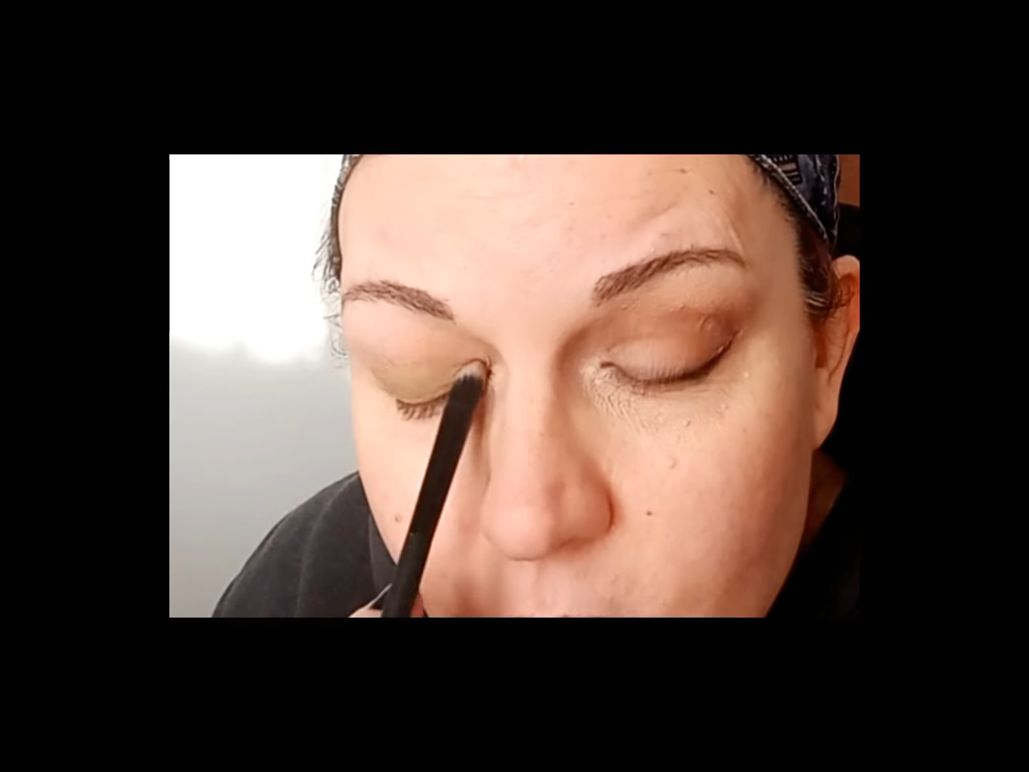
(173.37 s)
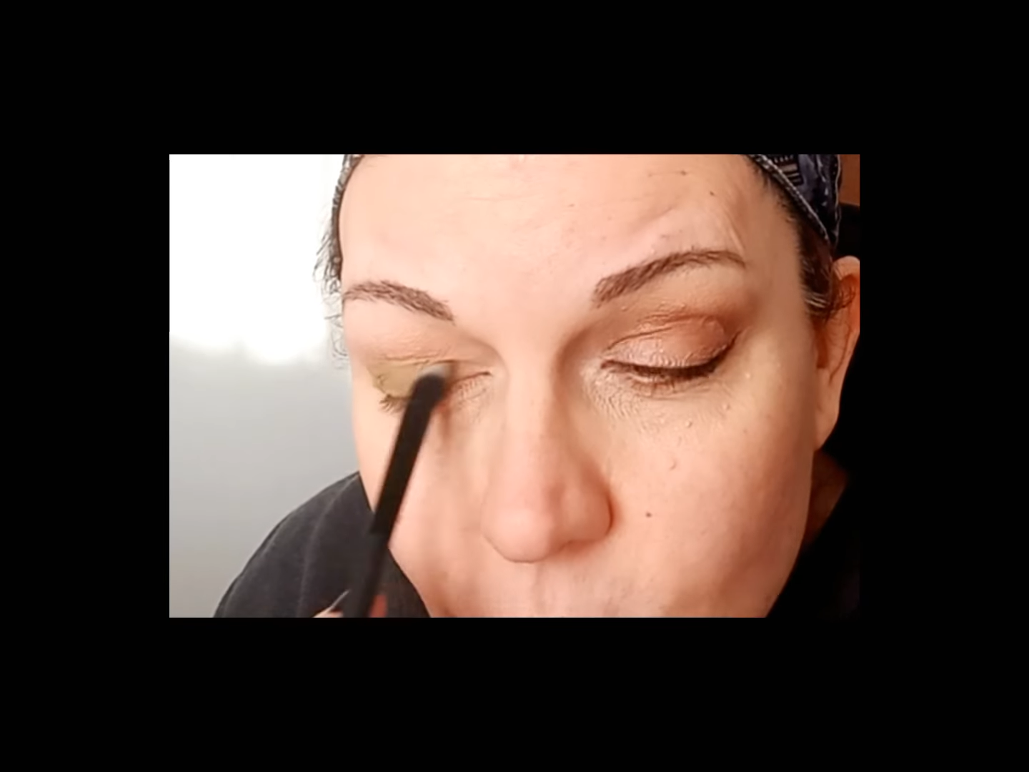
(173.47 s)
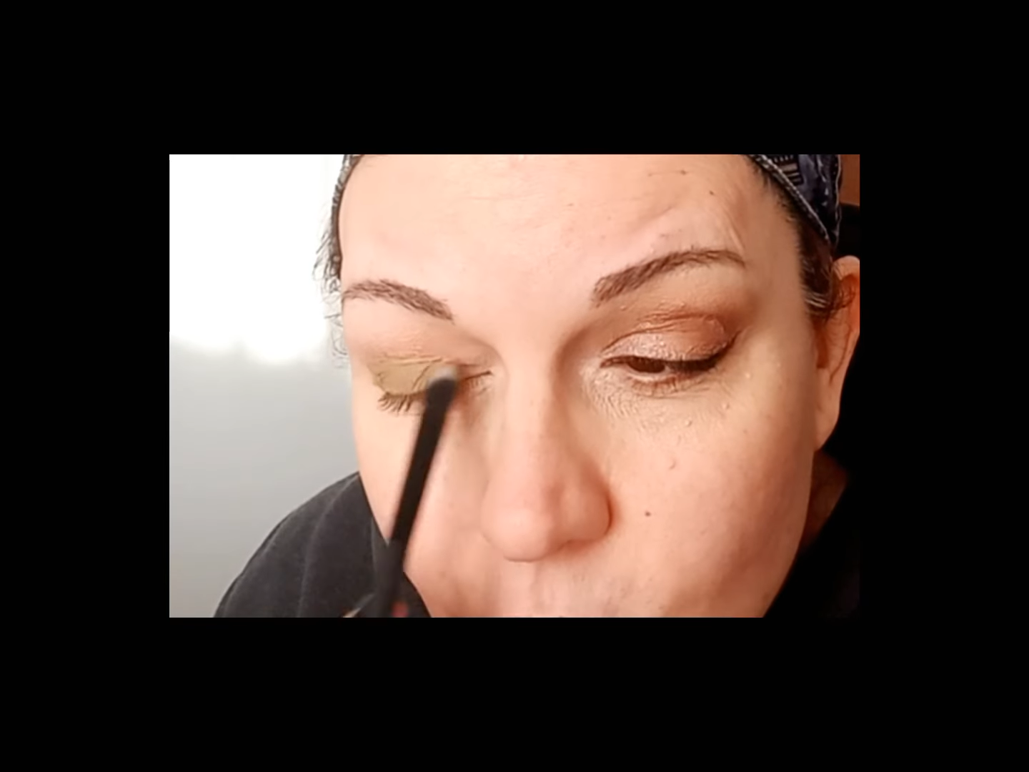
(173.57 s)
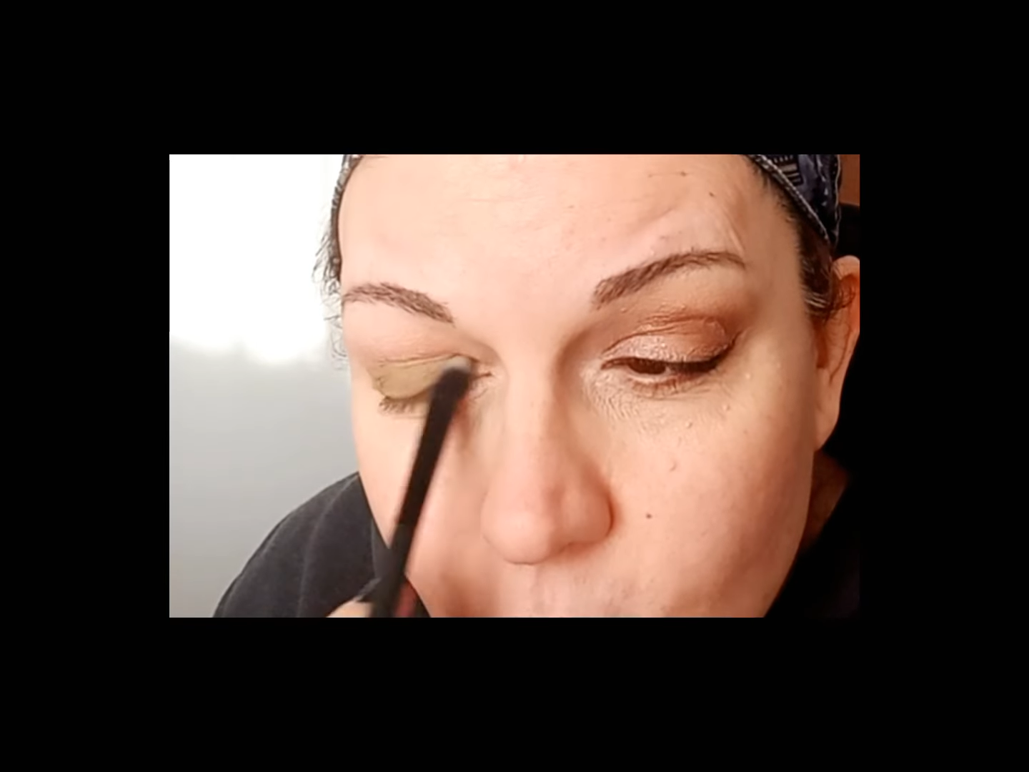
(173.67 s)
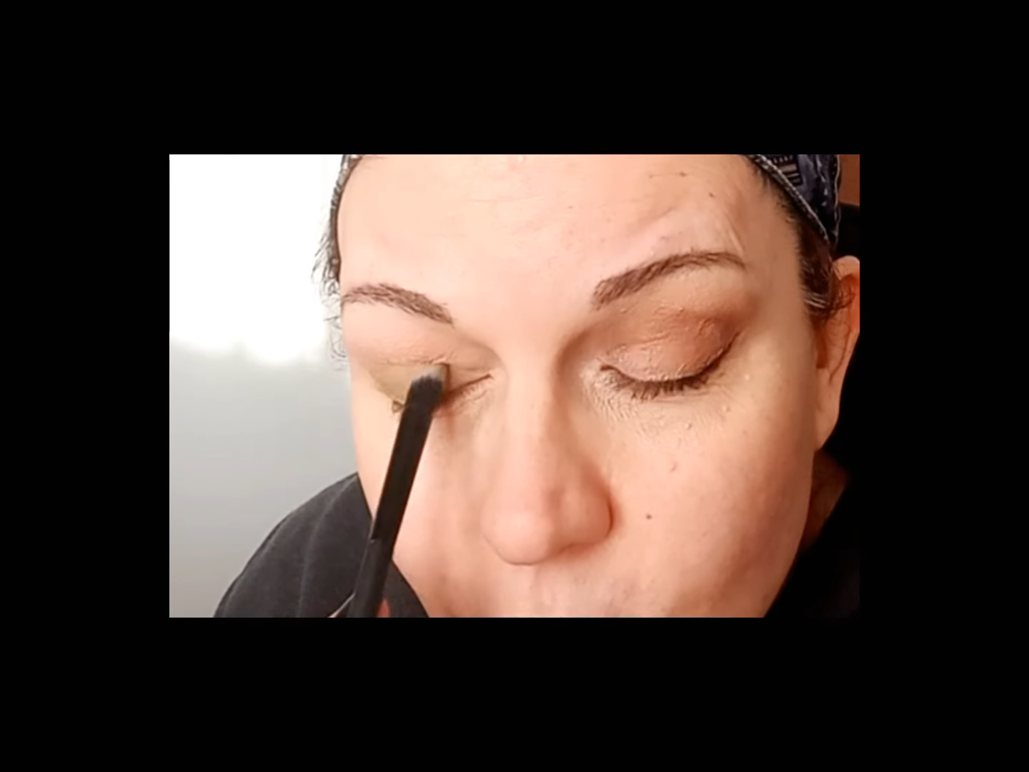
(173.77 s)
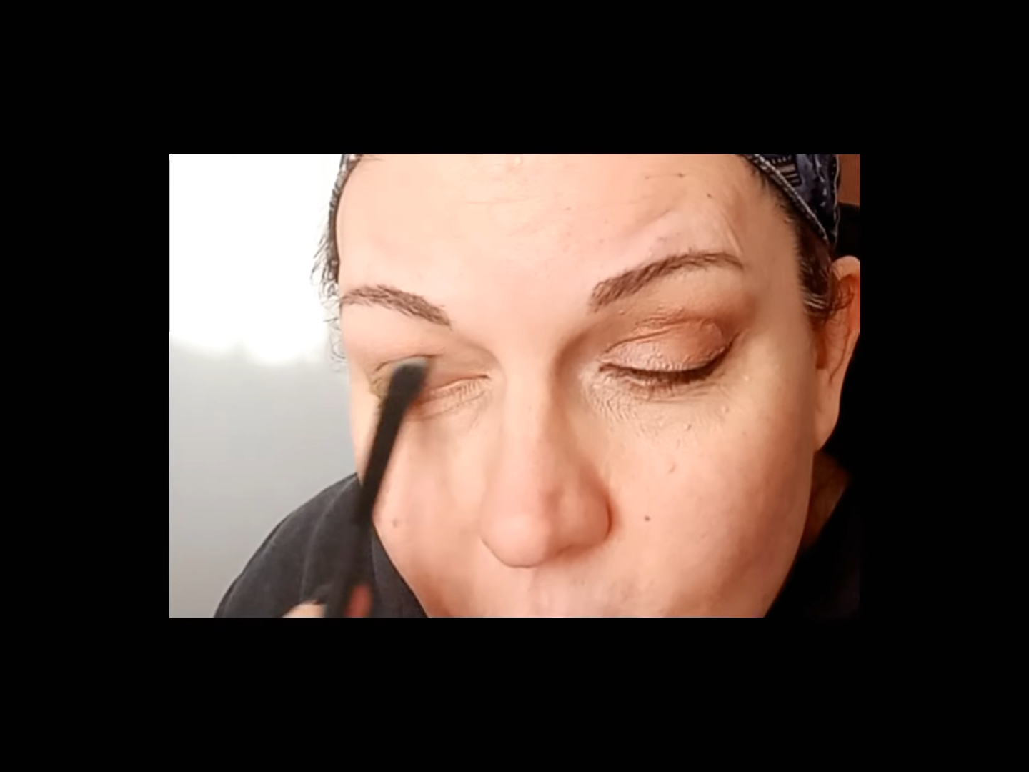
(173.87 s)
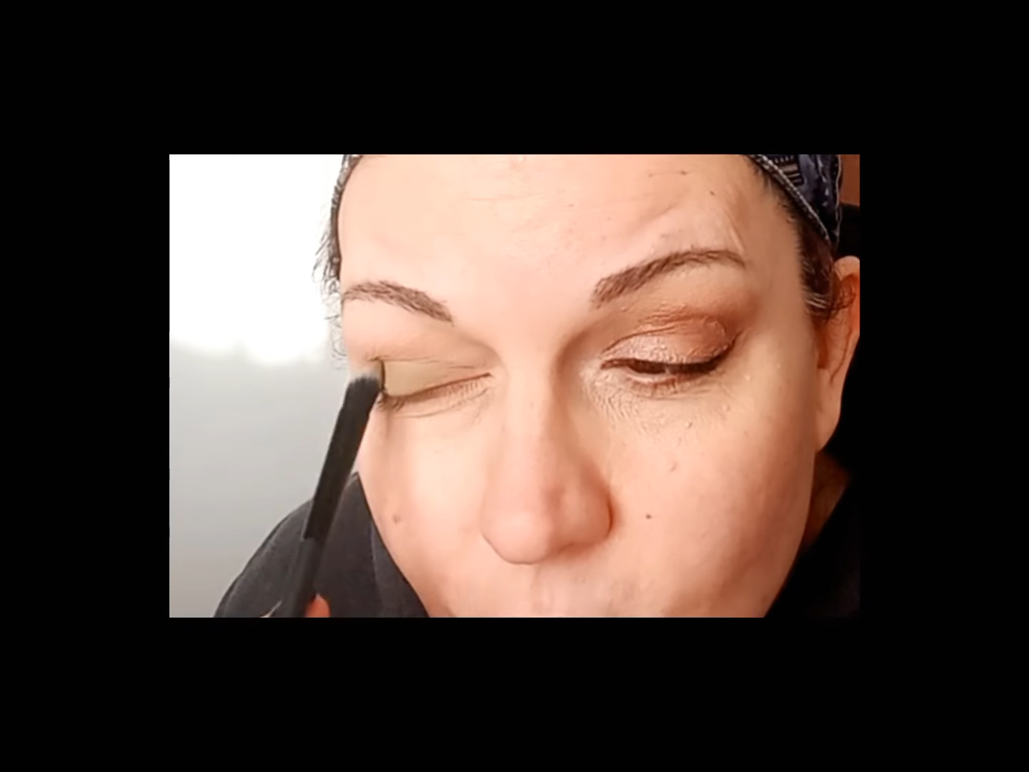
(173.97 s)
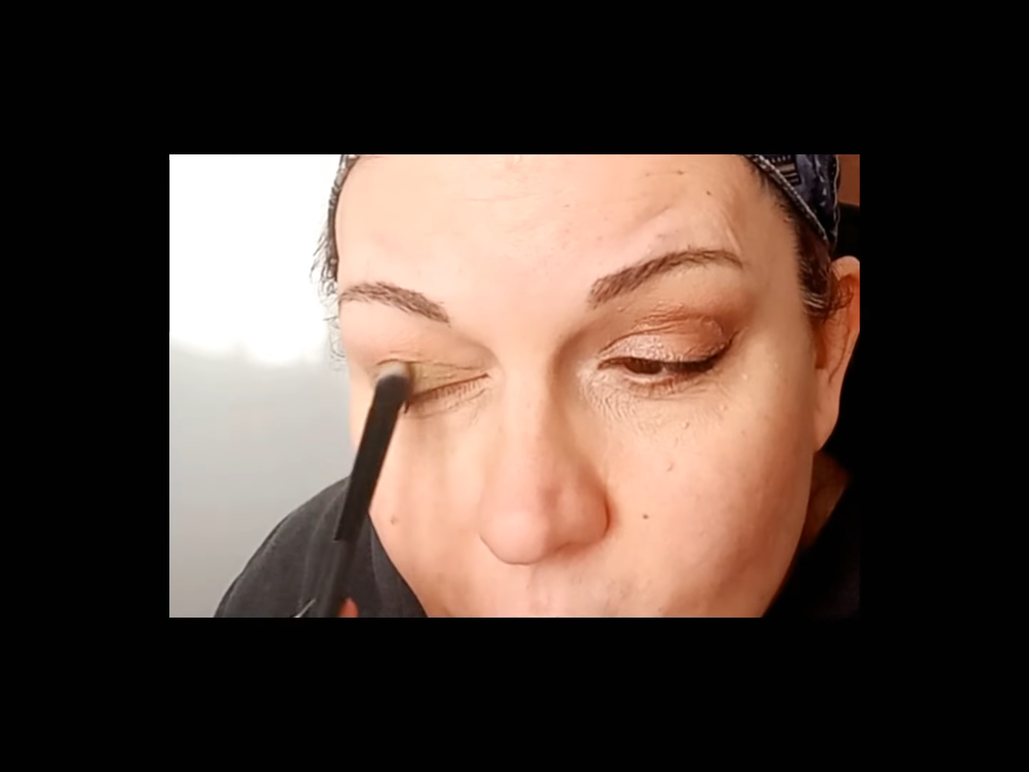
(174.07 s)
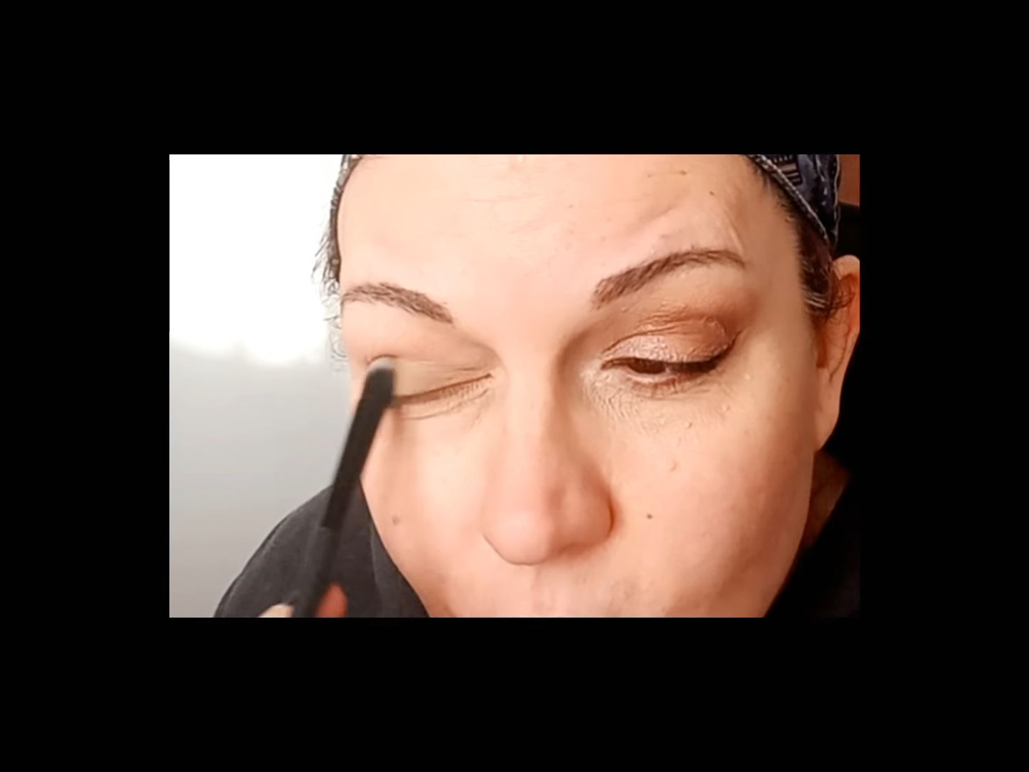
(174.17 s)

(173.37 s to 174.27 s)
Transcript: sotto,